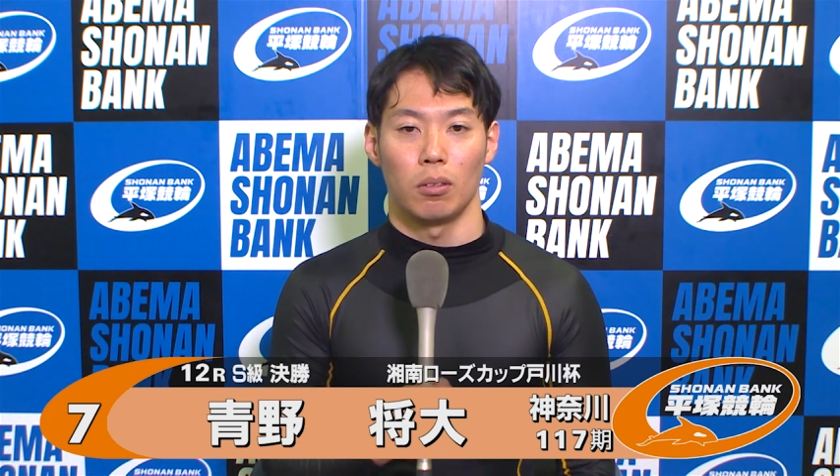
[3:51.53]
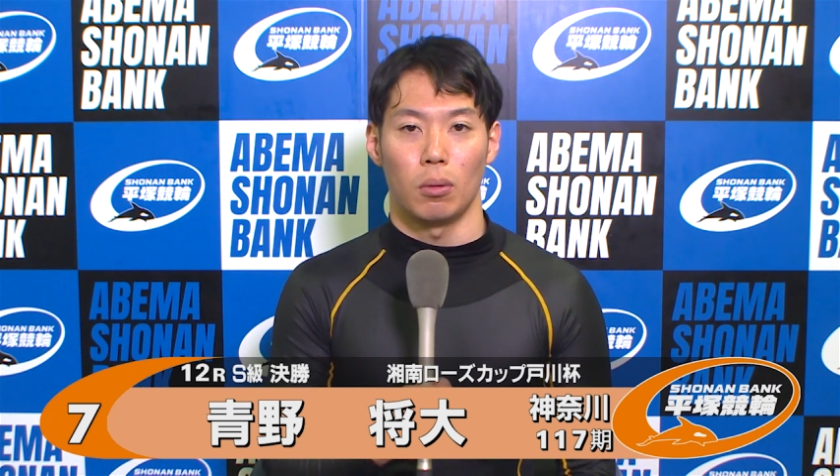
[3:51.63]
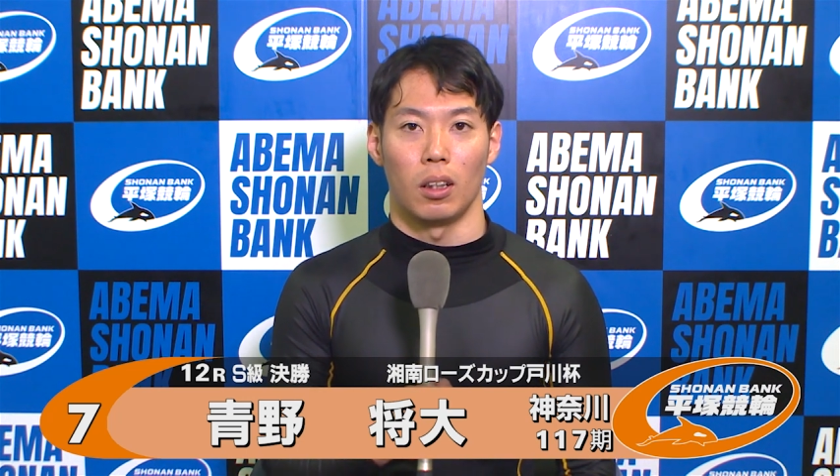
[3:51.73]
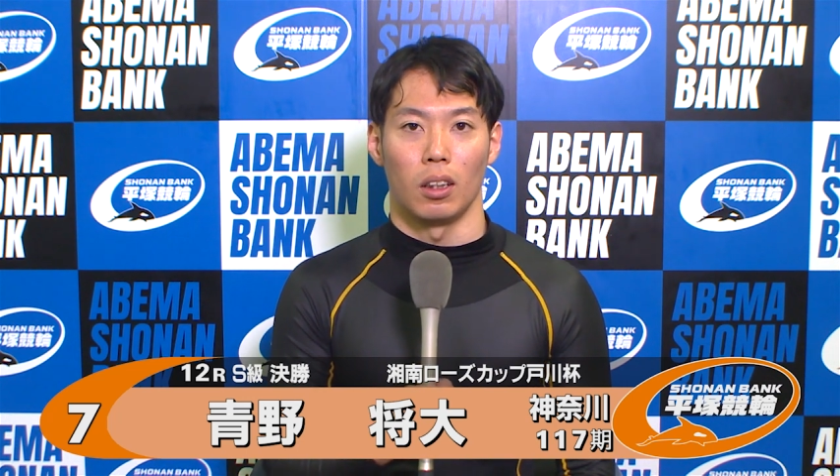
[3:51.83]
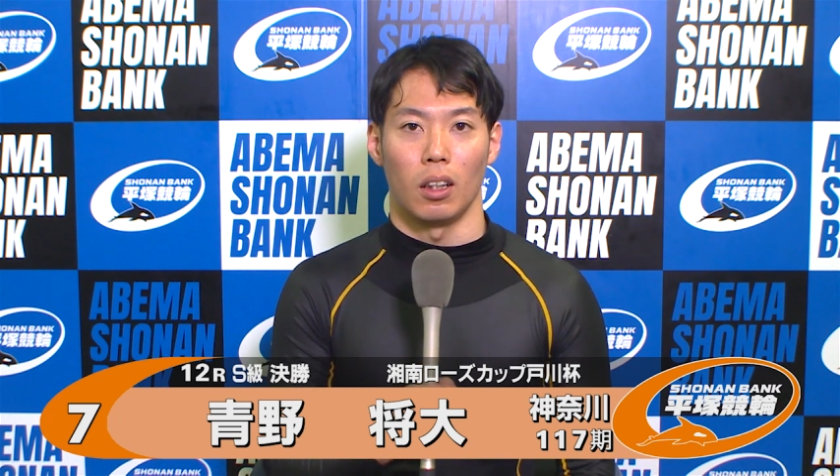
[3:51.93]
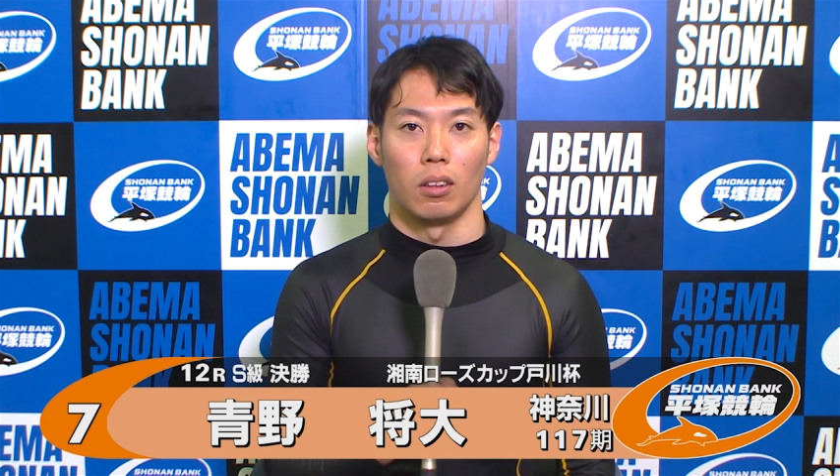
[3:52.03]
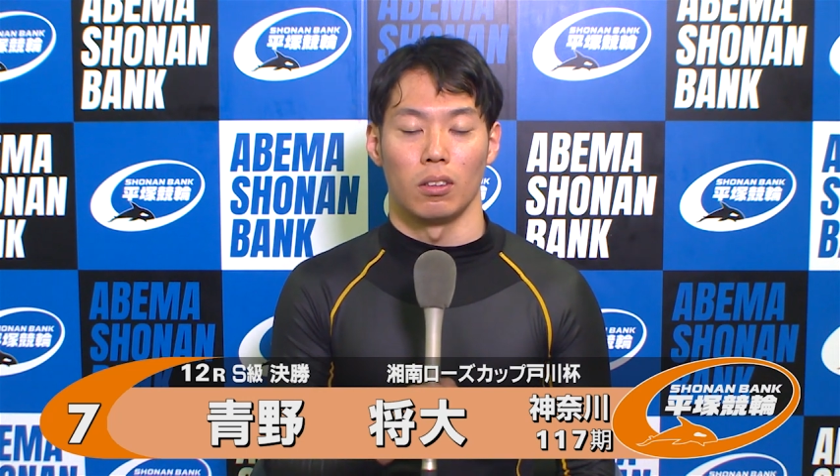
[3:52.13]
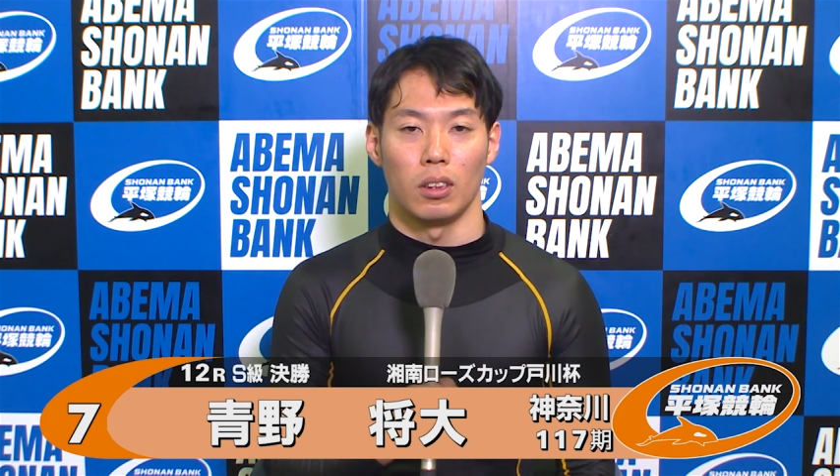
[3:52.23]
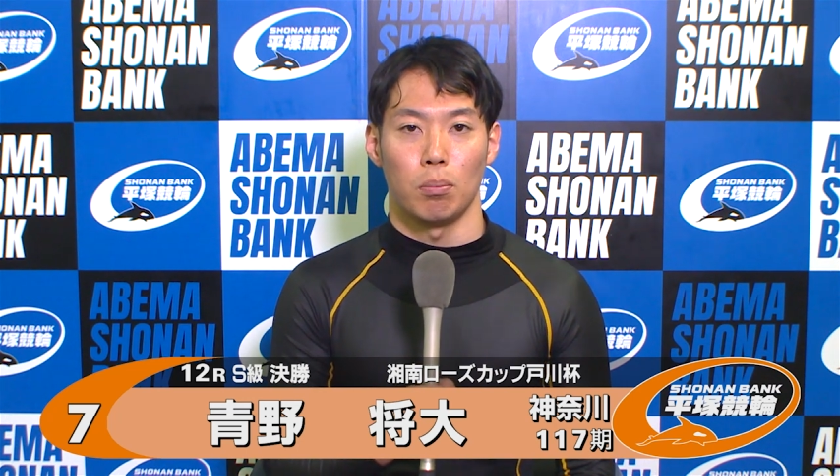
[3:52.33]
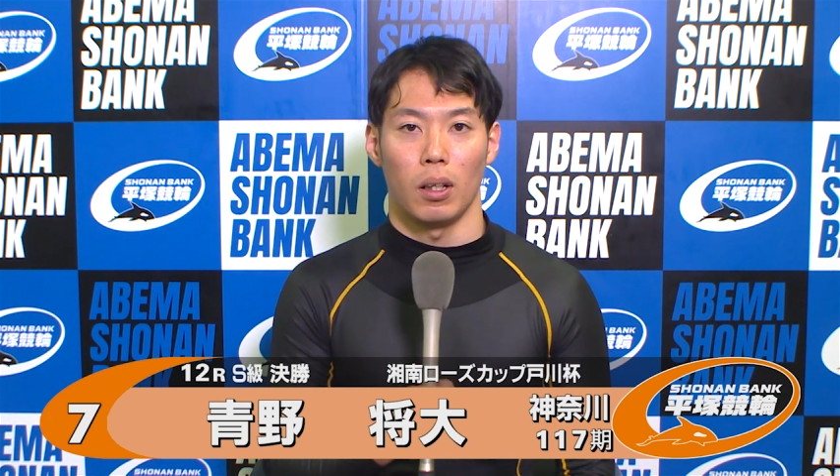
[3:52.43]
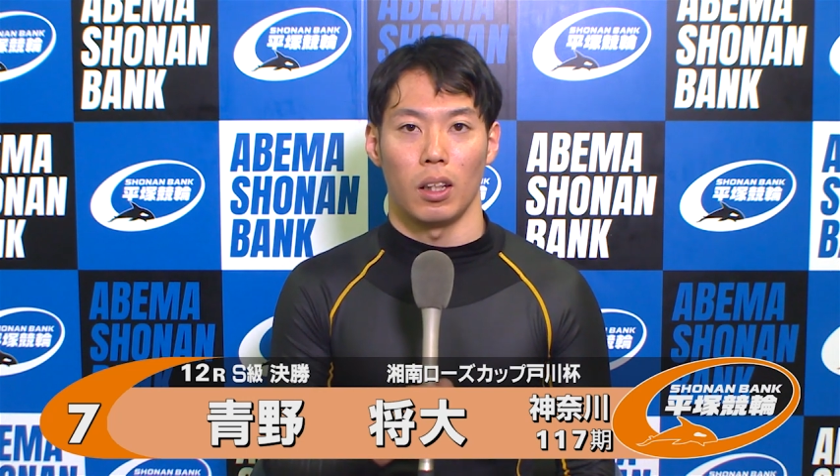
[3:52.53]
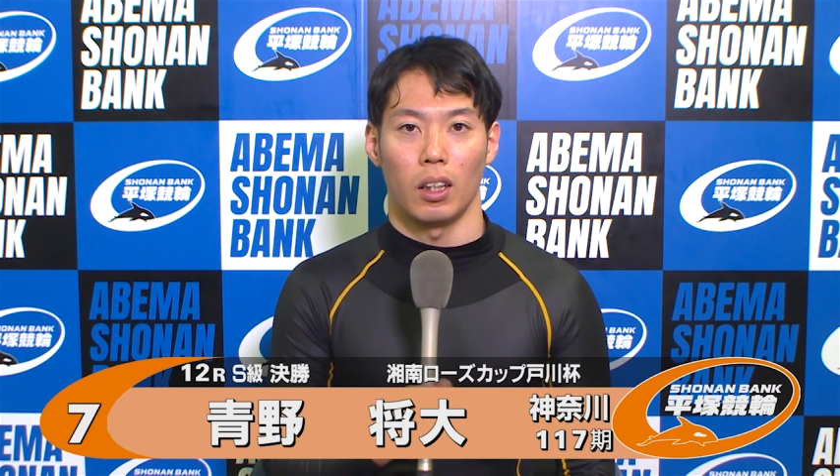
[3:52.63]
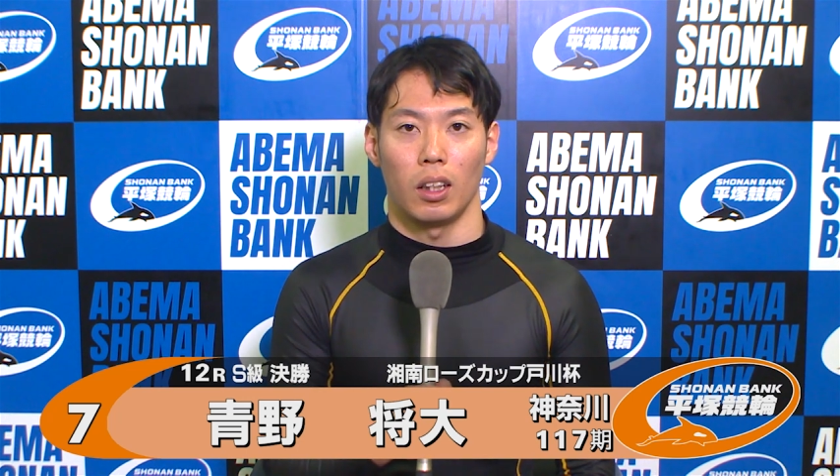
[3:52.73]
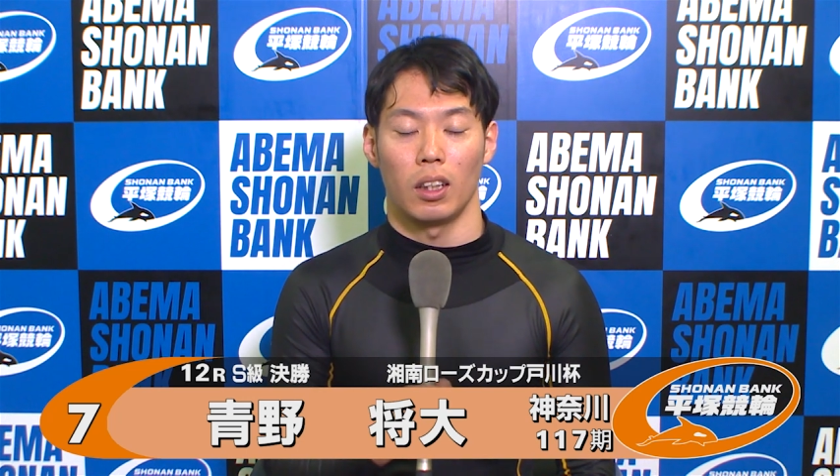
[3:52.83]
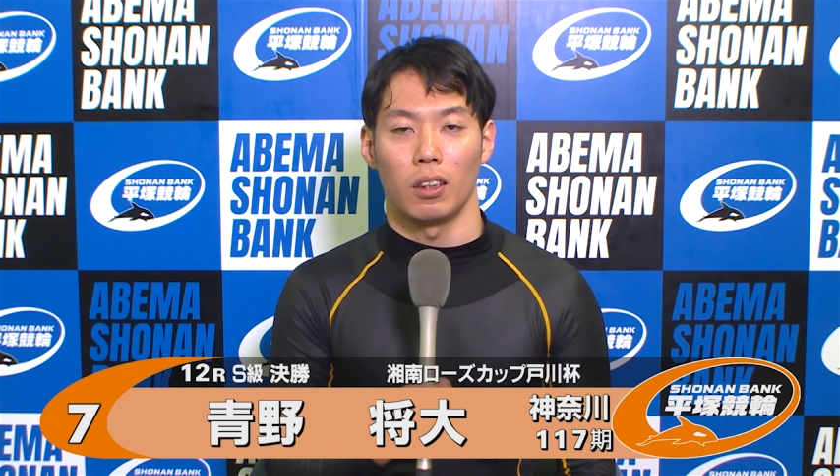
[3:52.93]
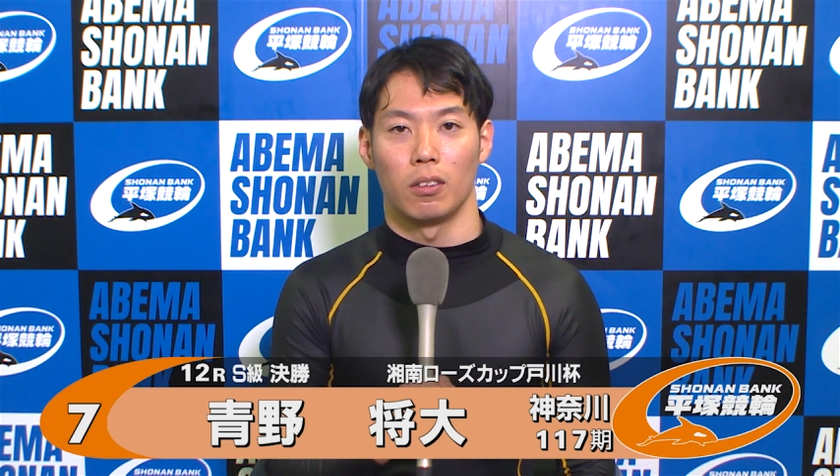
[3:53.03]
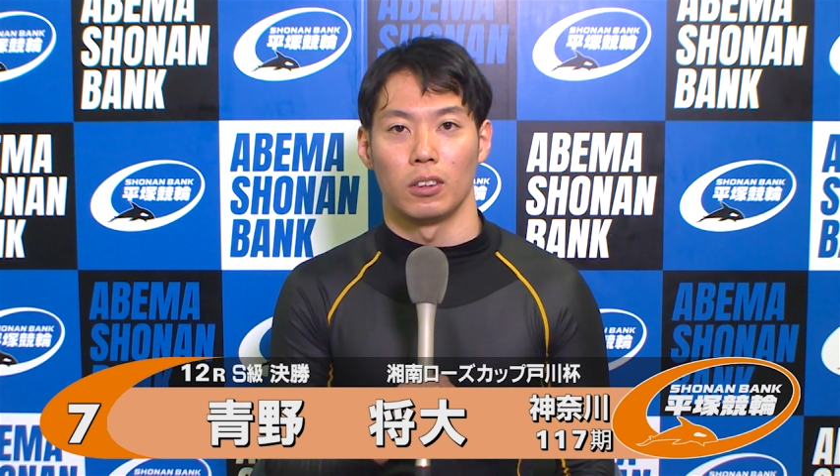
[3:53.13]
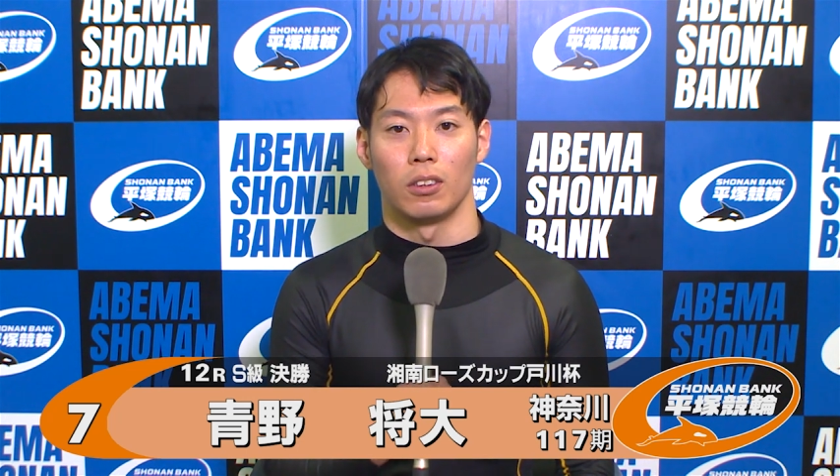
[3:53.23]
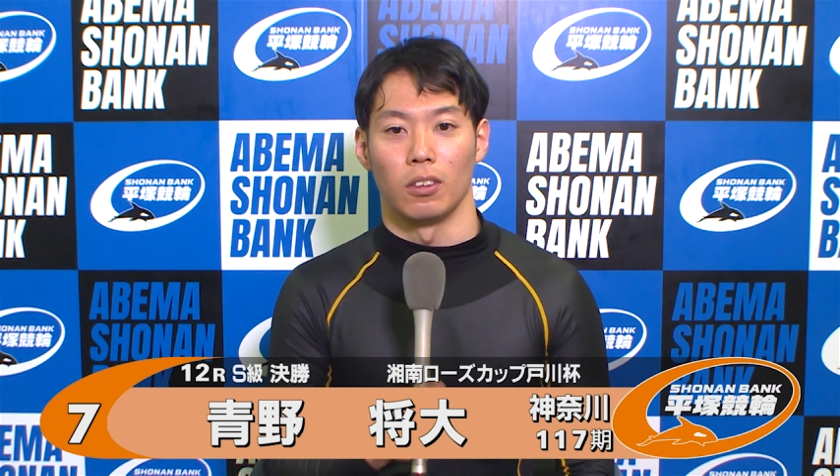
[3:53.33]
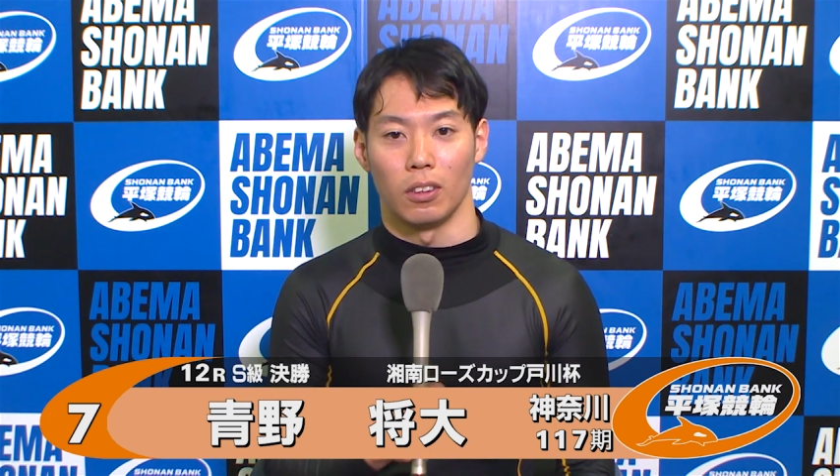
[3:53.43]
まああの先輩
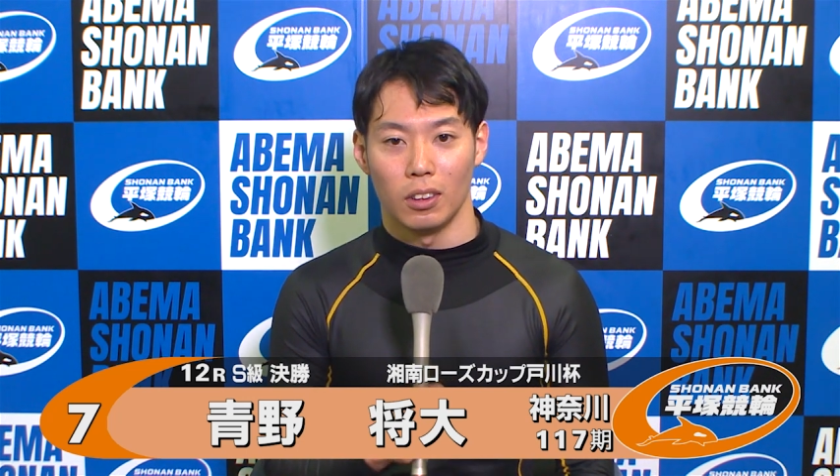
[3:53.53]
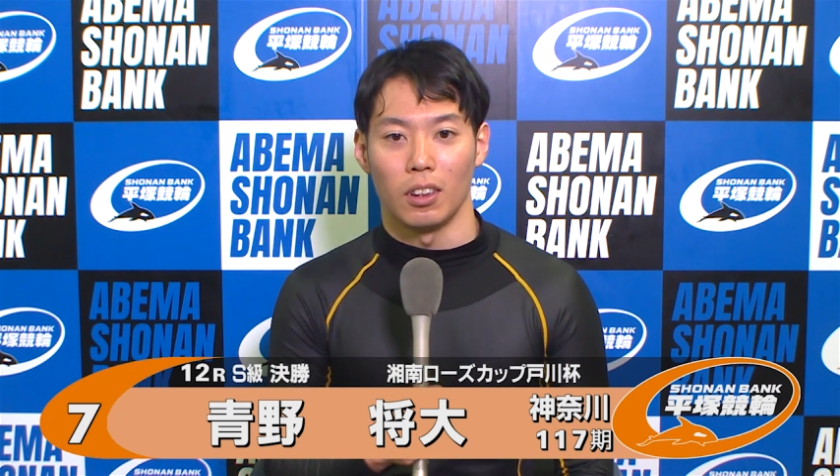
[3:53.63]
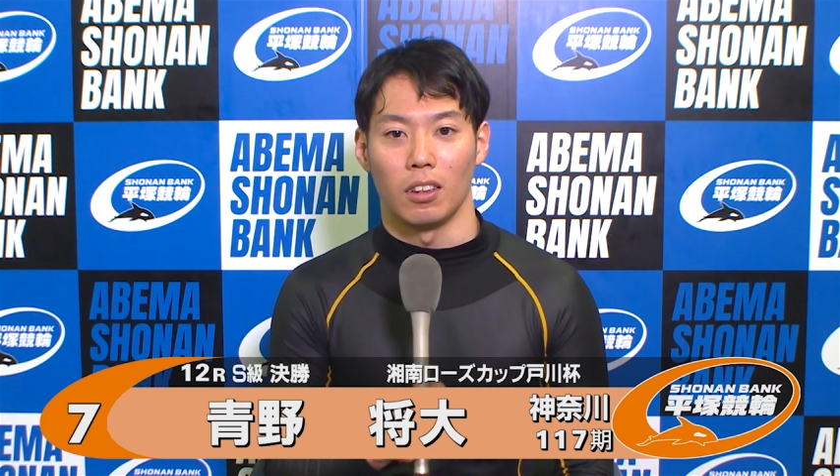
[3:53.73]
をちょっと